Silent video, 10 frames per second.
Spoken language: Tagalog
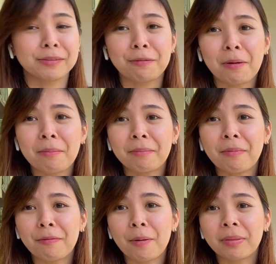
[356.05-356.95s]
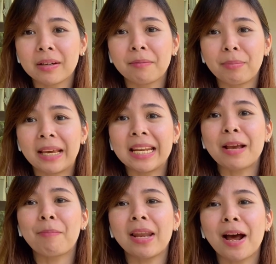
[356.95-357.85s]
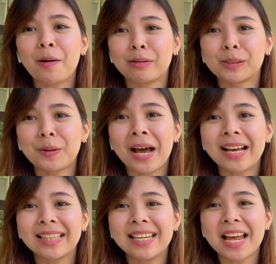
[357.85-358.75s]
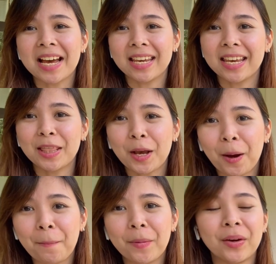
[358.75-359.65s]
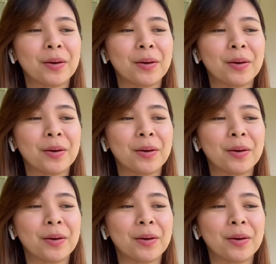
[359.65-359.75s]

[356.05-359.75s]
from from the beginning pa lang ang gusto na agad nila income